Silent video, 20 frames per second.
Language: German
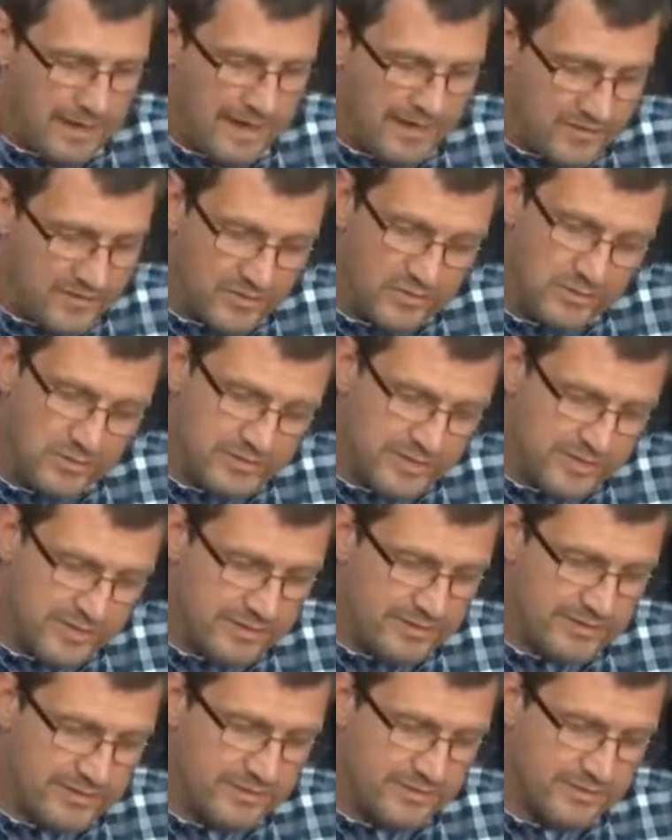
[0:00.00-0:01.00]
Ein
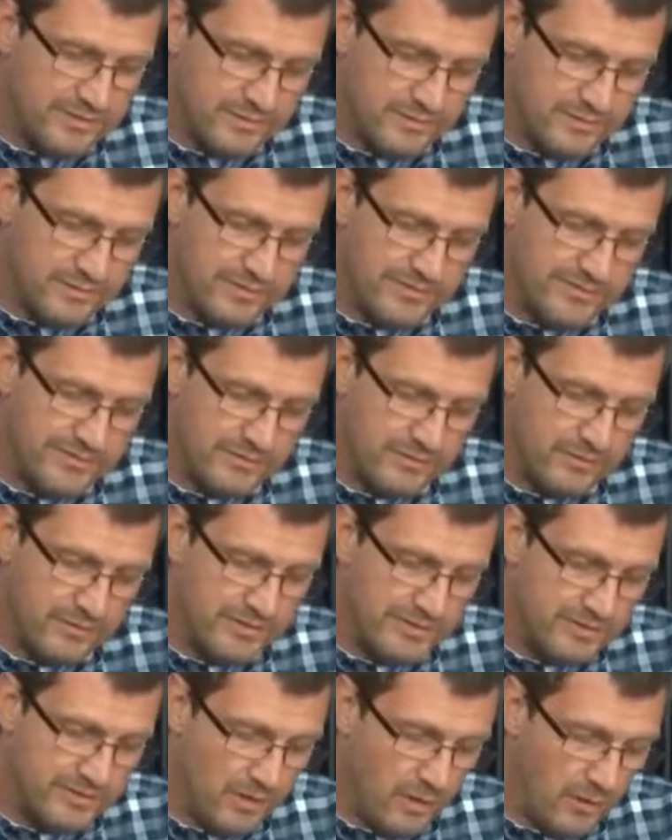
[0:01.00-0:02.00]
zusätzliches, bisher
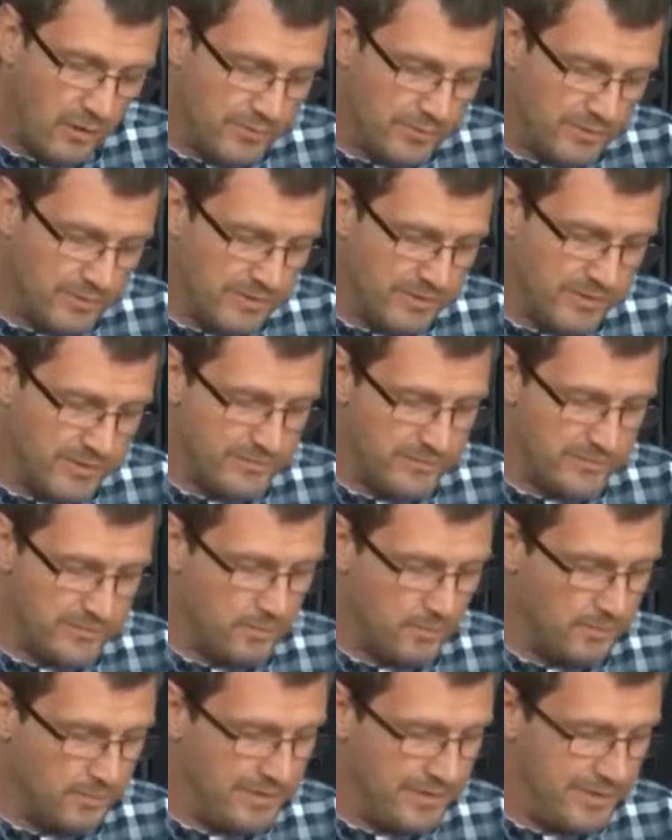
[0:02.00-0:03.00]
noch nicht
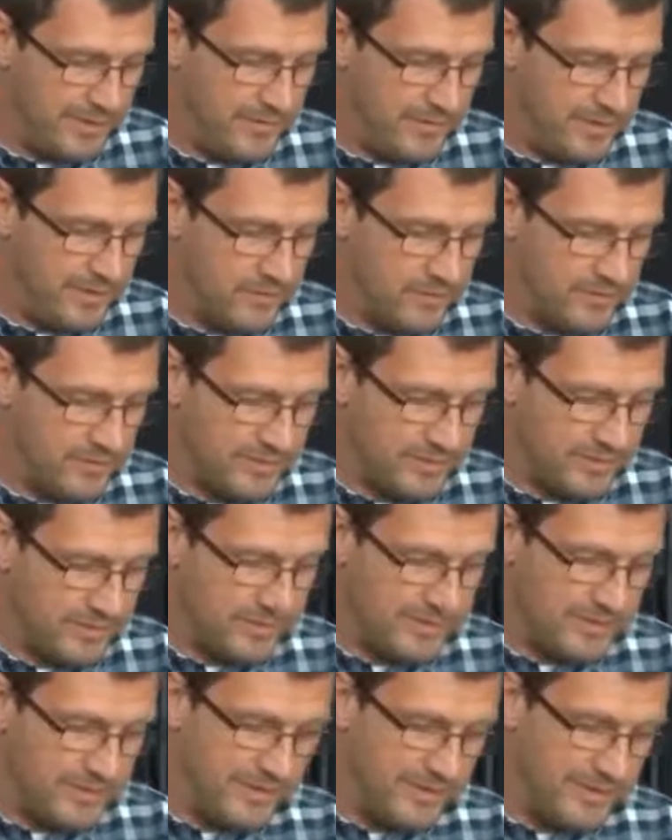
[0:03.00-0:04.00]
aufgegriffenes Problem der
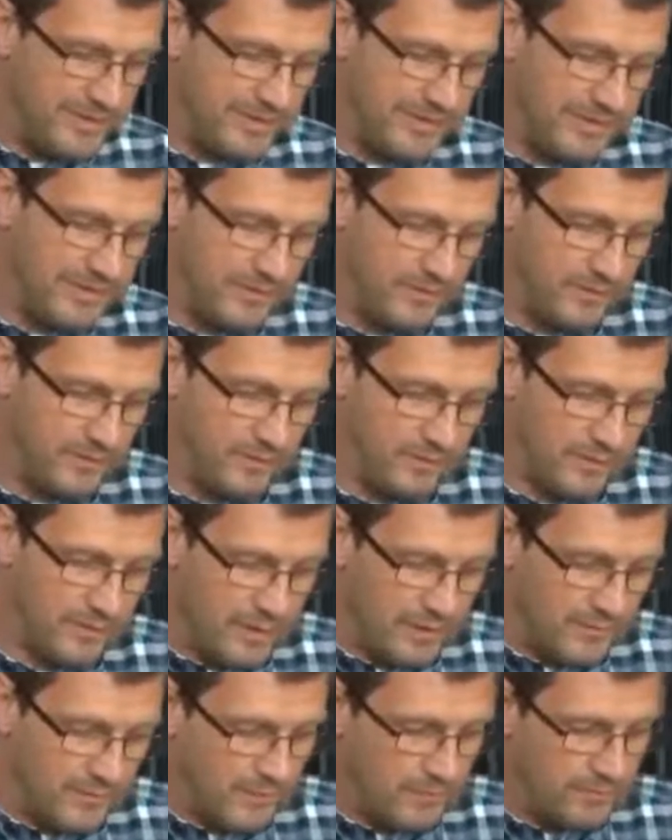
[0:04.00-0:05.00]
Kurzarbeitergeldregelung
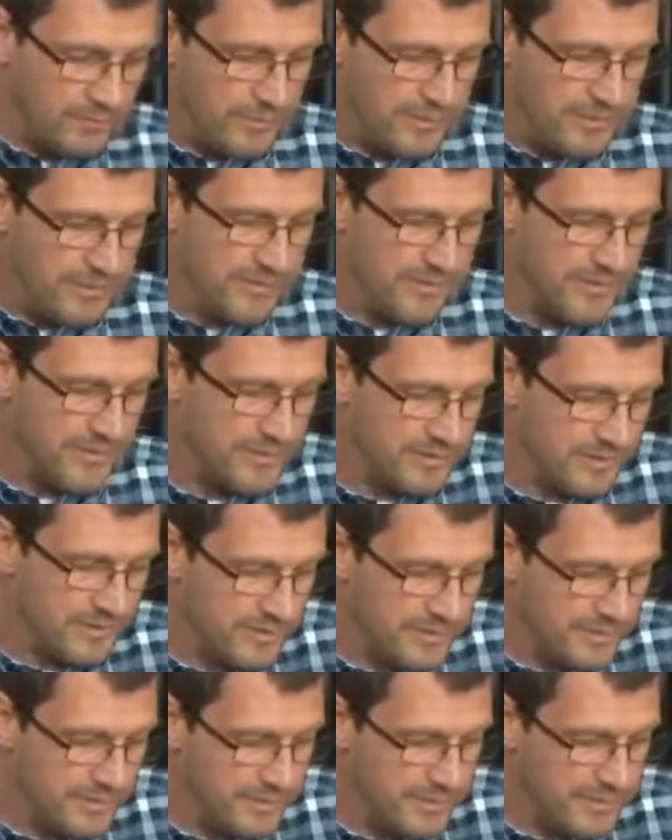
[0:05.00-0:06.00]
wollen wir mit der
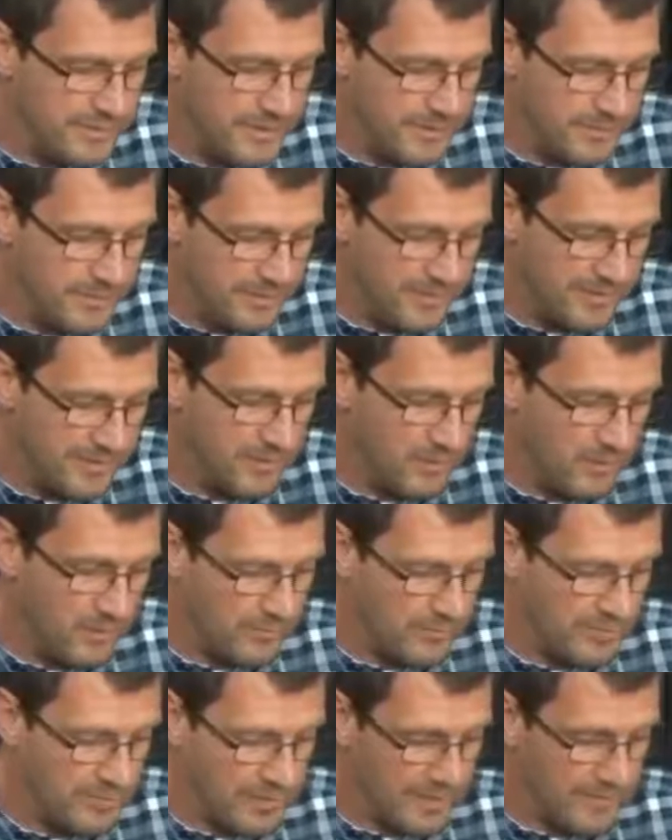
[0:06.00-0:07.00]
Initiative ebenfalls
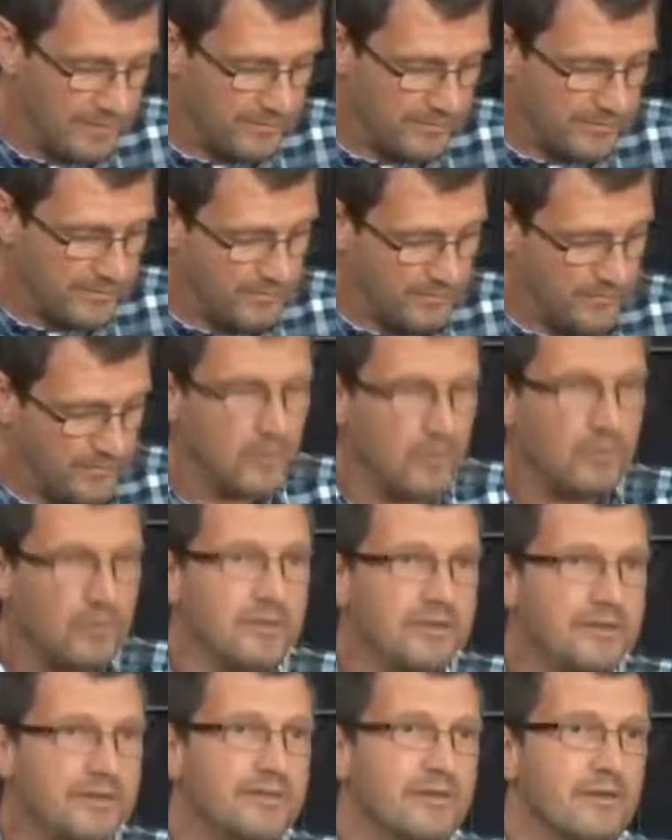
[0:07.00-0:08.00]
aufgreifen.
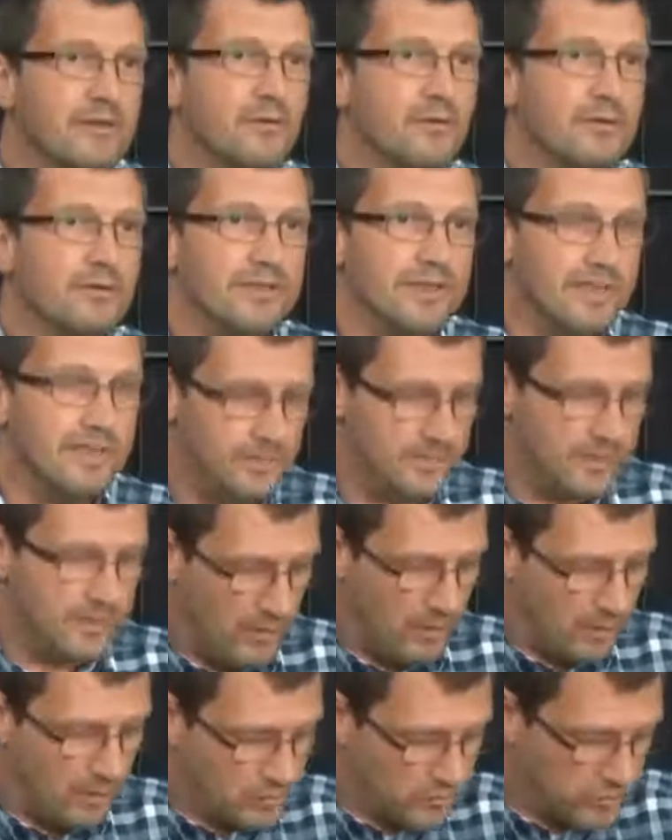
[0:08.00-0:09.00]
Und das wurde eben
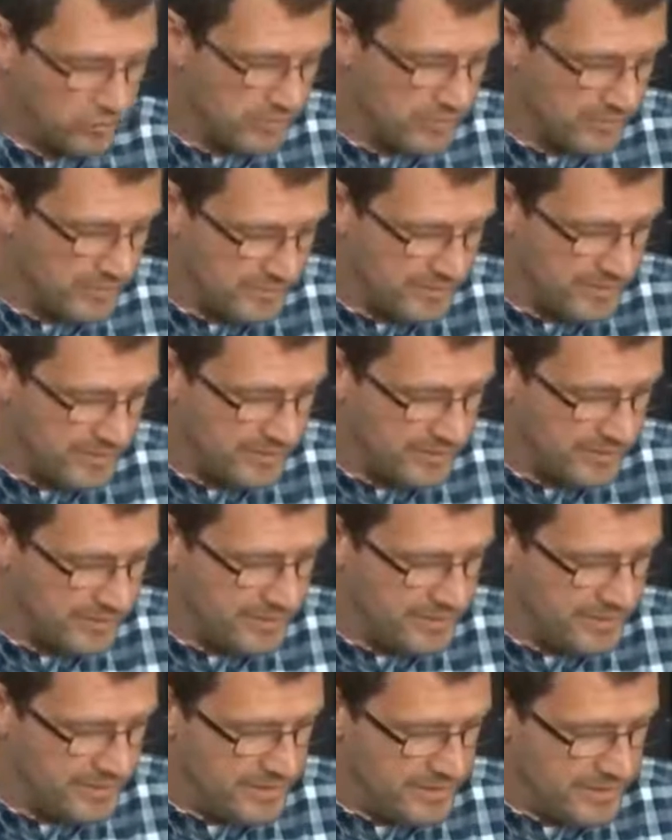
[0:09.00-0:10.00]
ja auch schon gesagt.